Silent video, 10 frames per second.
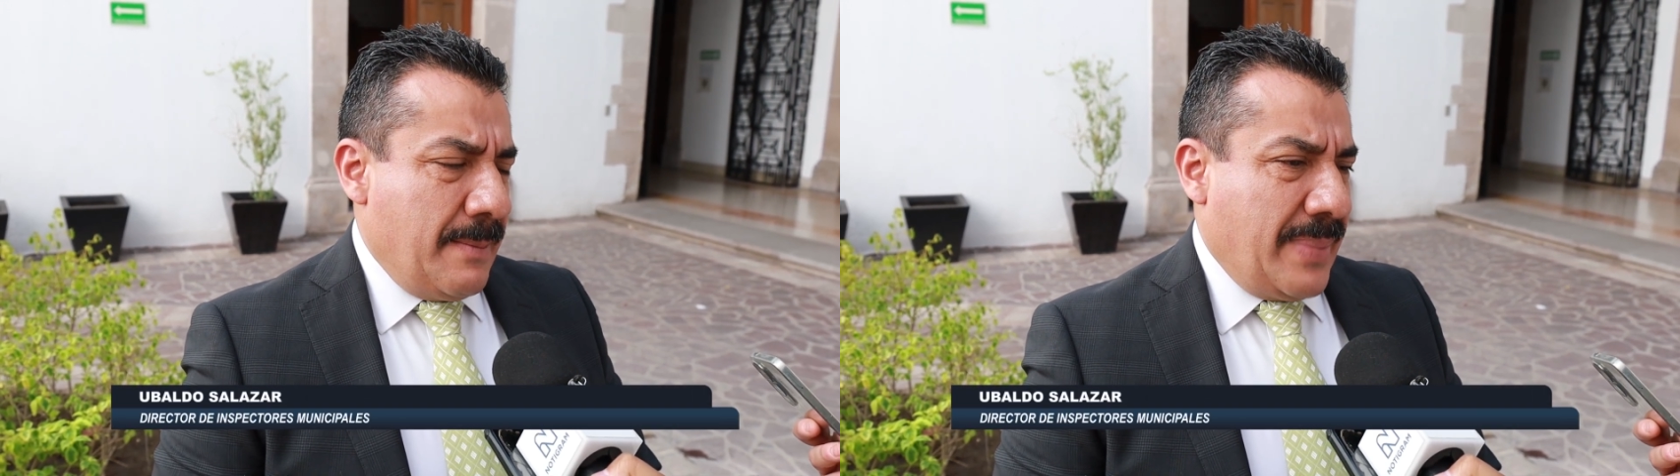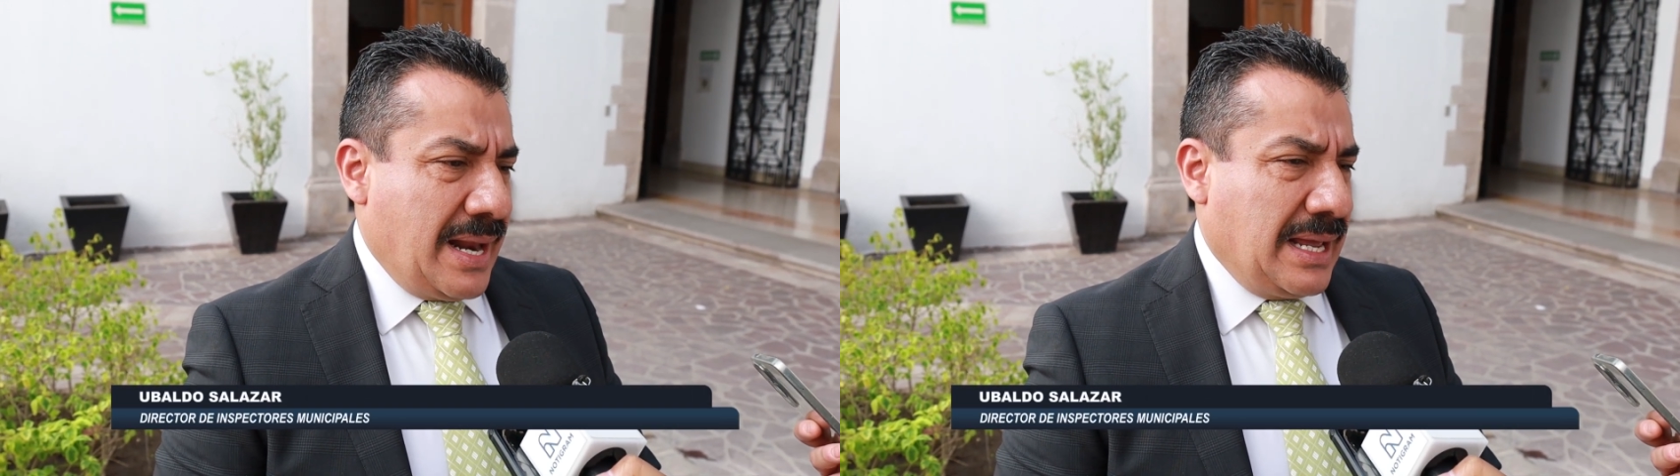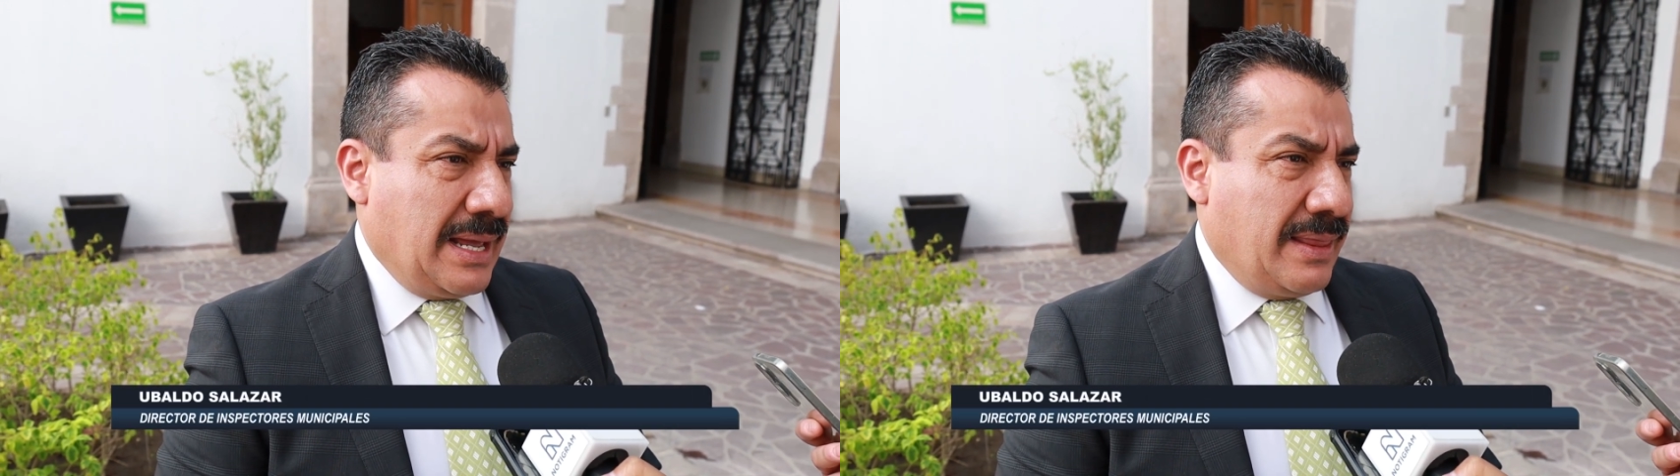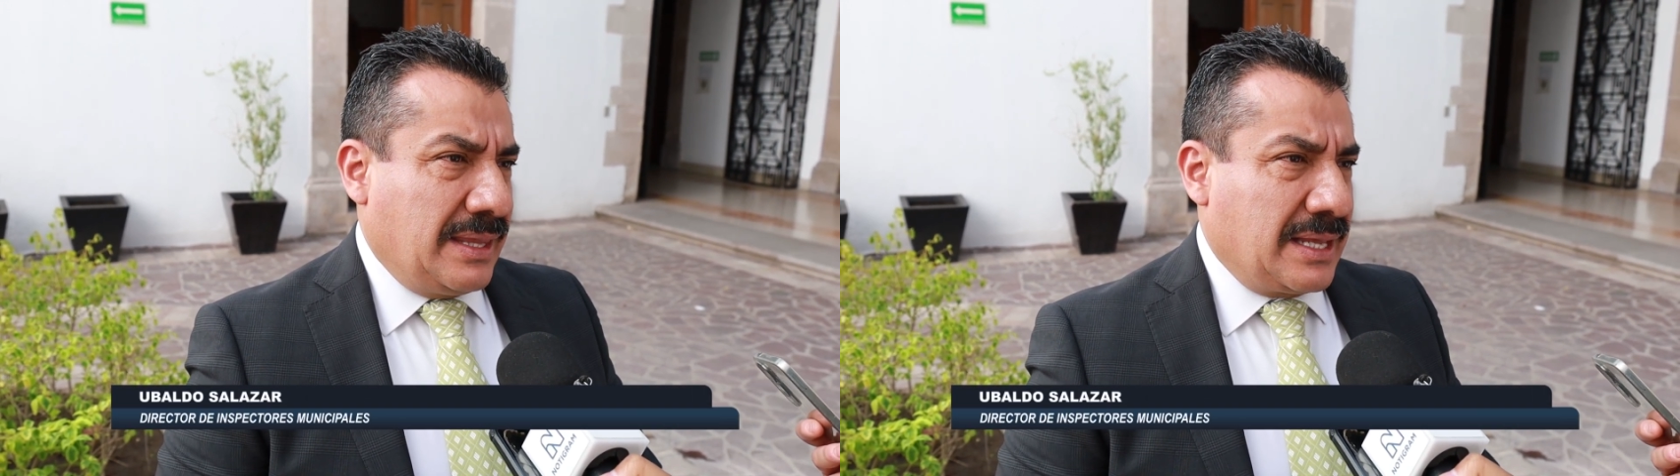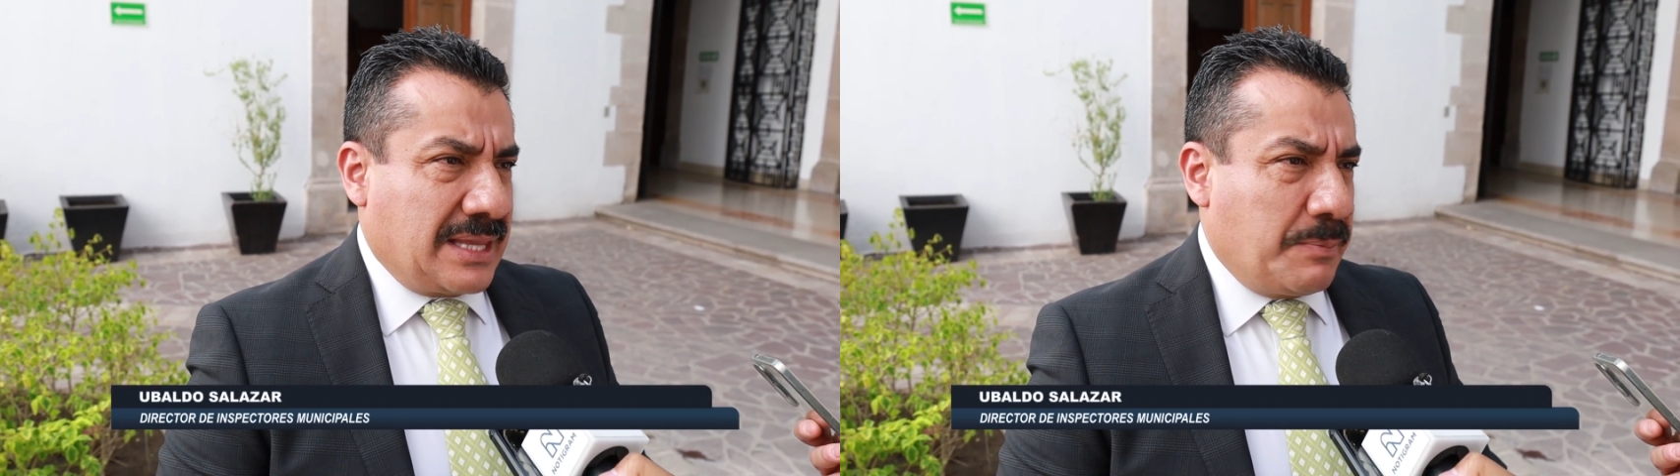para
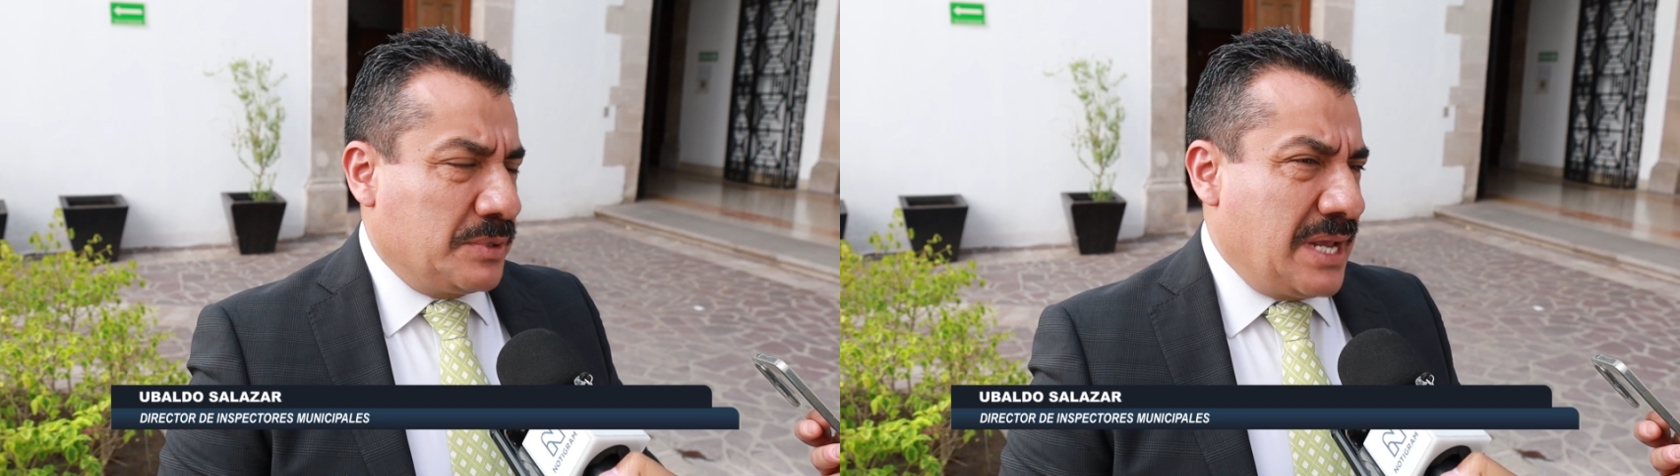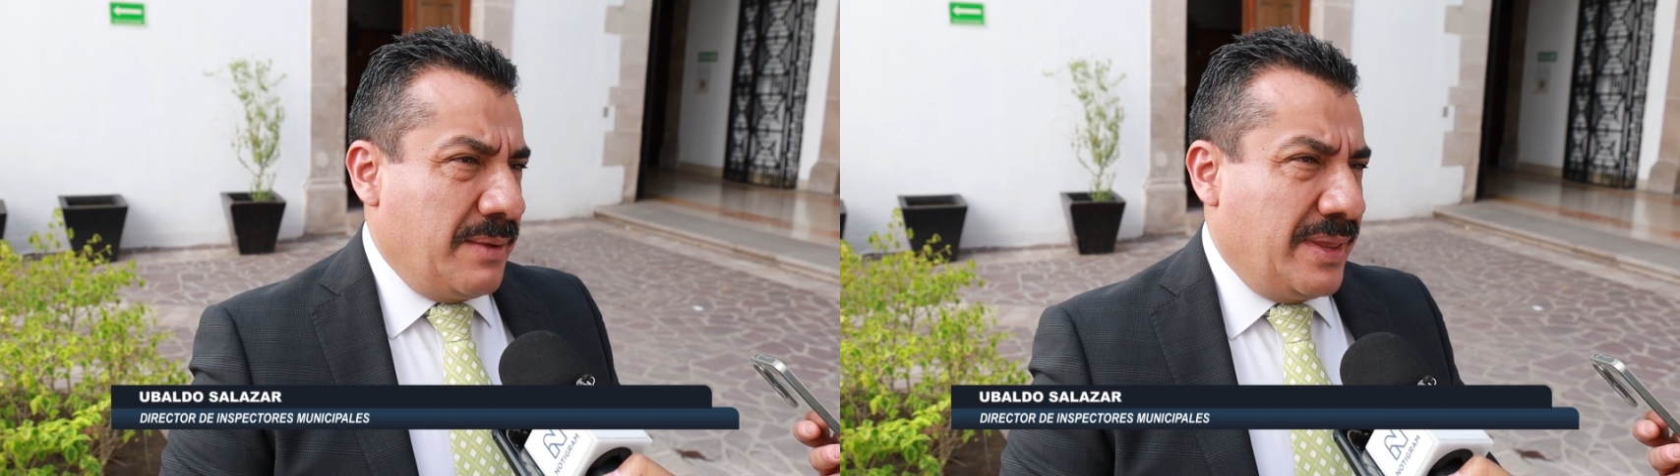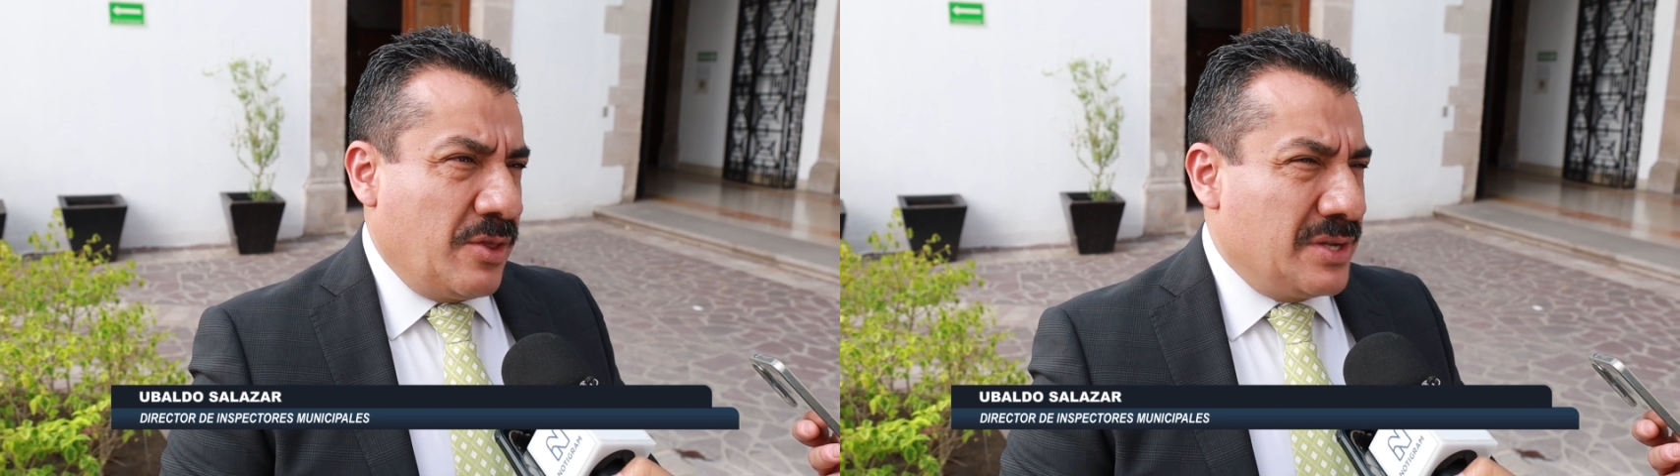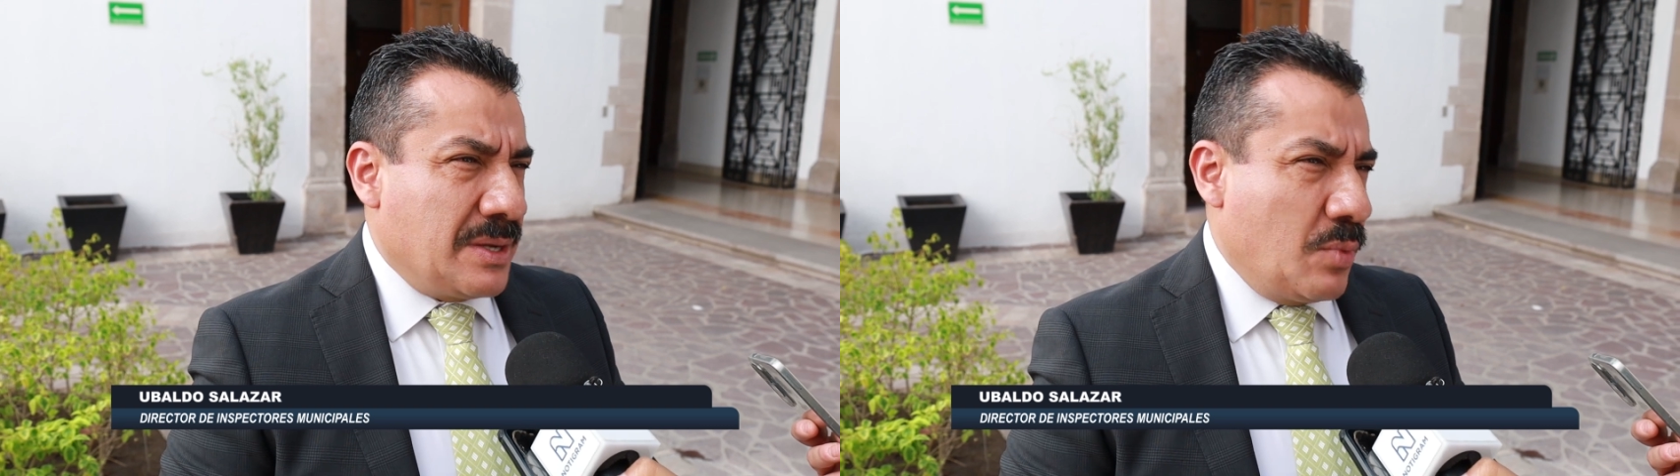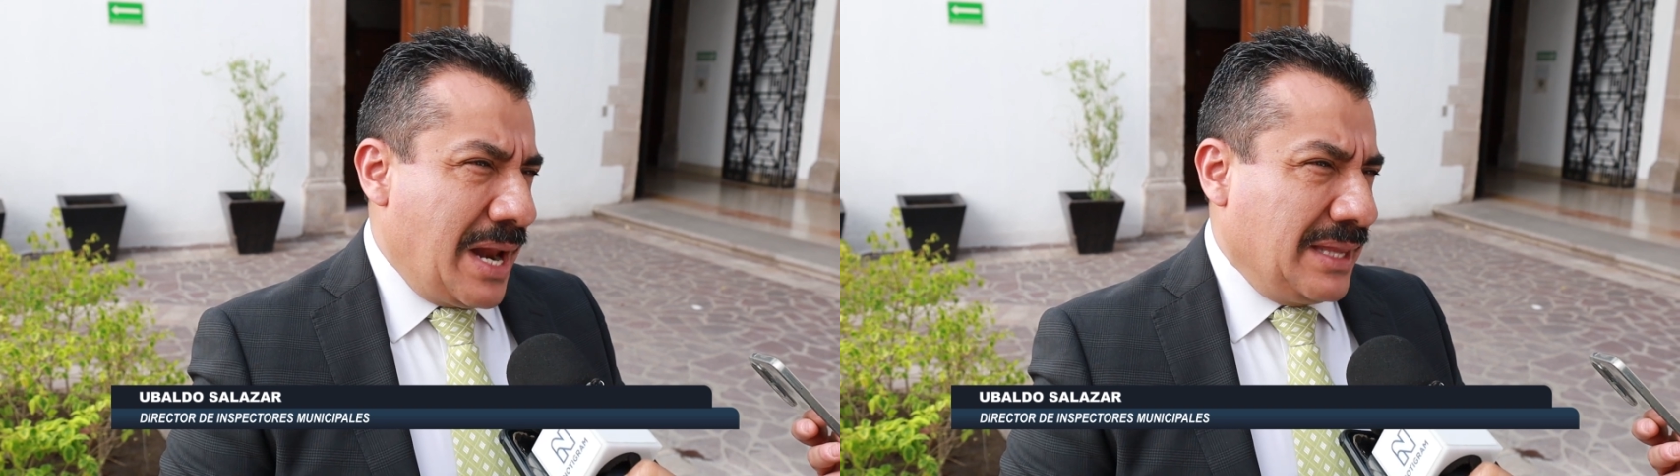detectar pues, si hay vendedores
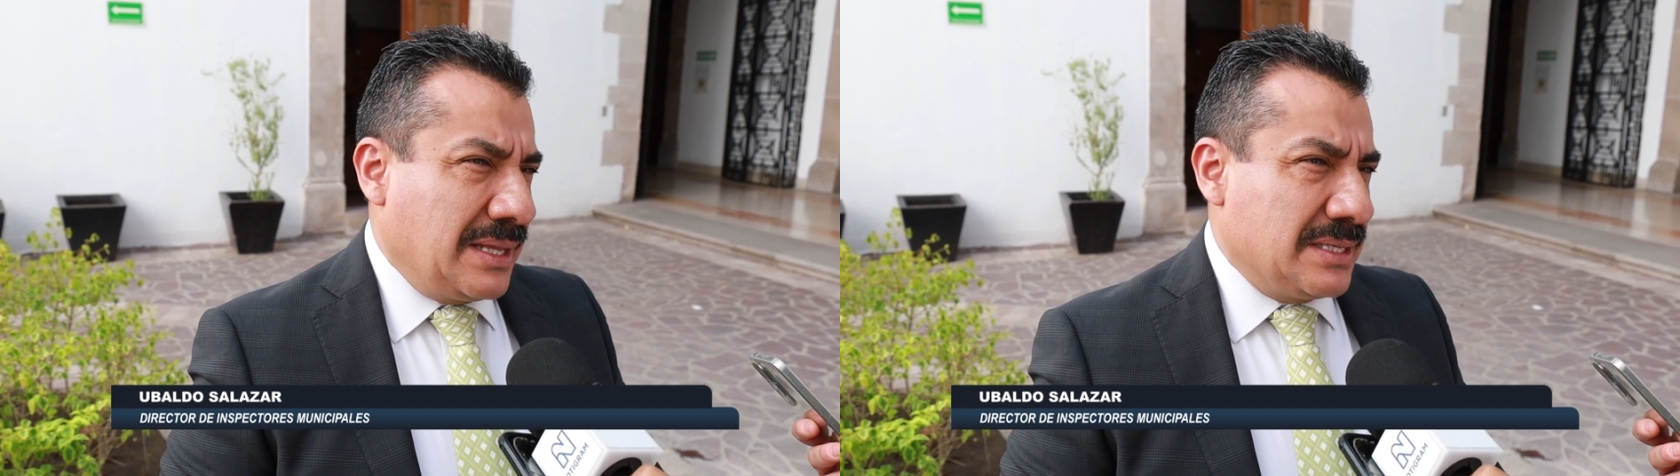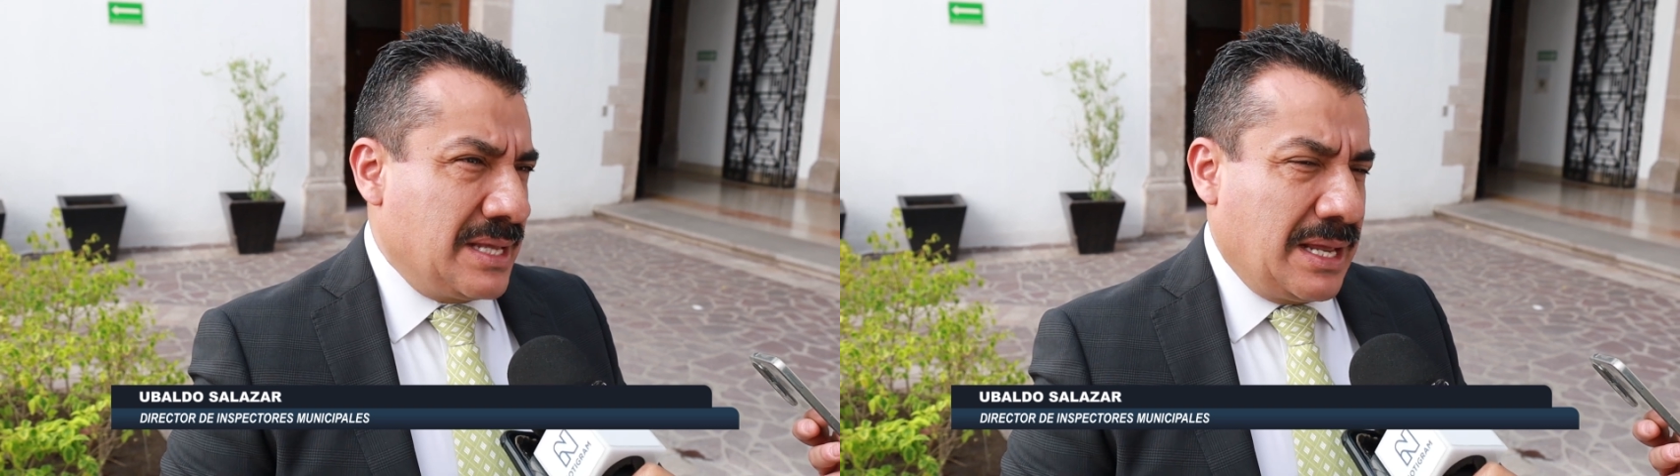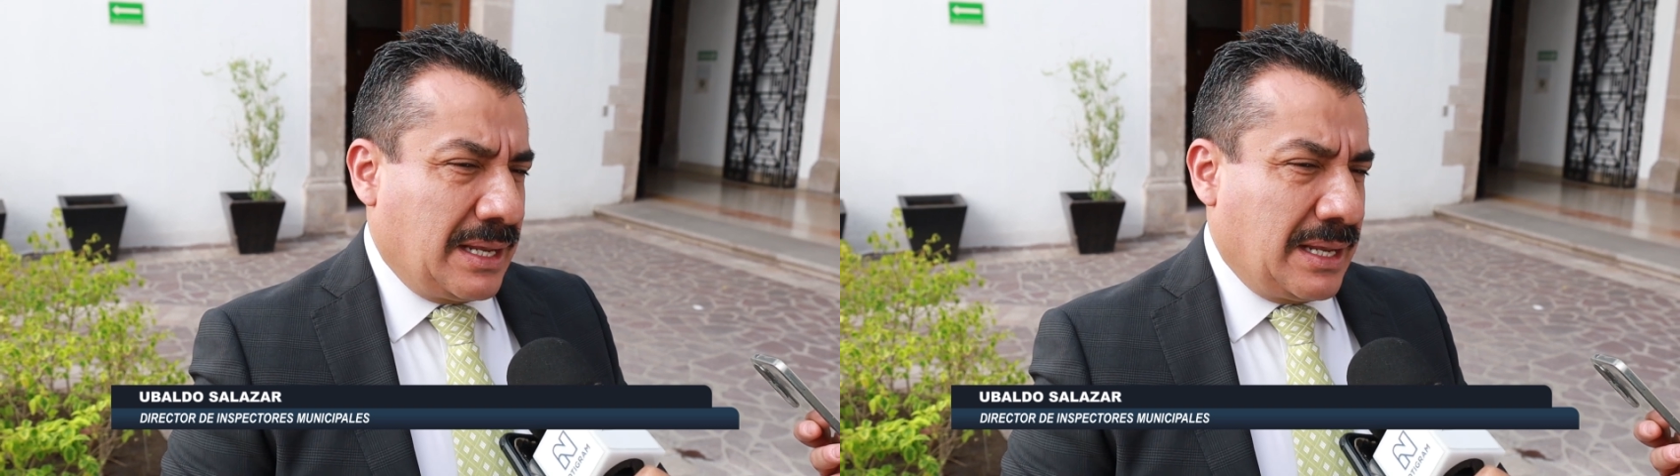ambulantes